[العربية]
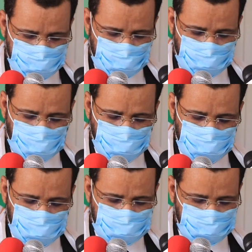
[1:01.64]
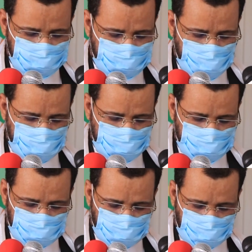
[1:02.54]
الجمعوية
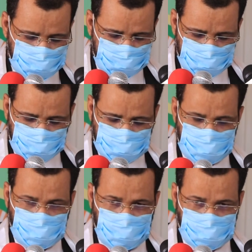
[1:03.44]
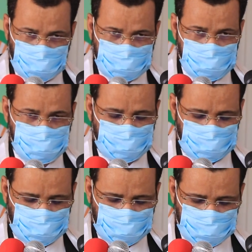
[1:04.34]
بتاريخ ورمزية المحضرة
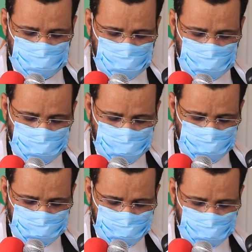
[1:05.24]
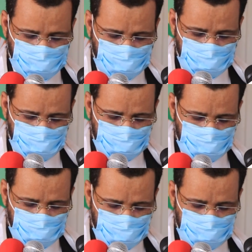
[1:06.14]
الشنقيطية
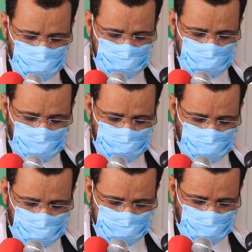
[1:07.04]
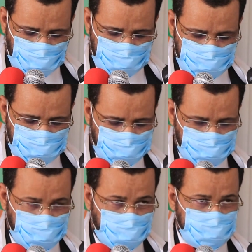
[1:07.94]
التي رفعت راية
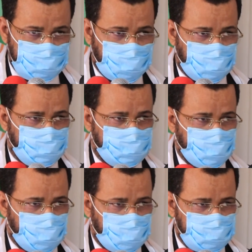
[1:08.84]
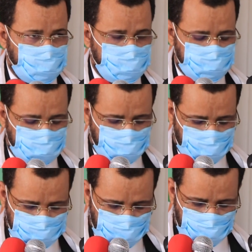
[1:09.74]
البلاد خفاقة
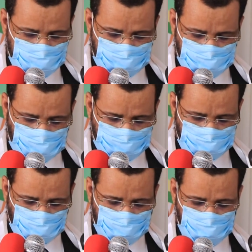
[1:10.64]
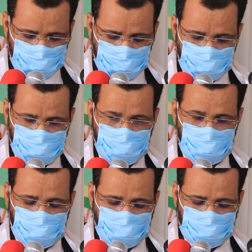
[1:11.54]
في أرجاء المعمورة
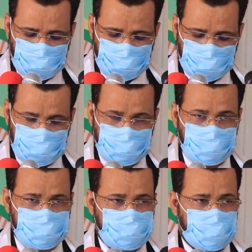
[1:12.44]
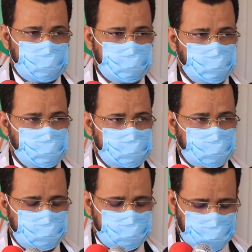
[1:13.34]
أيها السادة
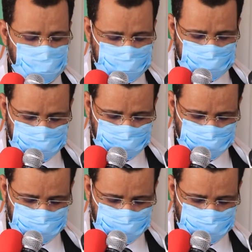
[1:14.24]
والسيدات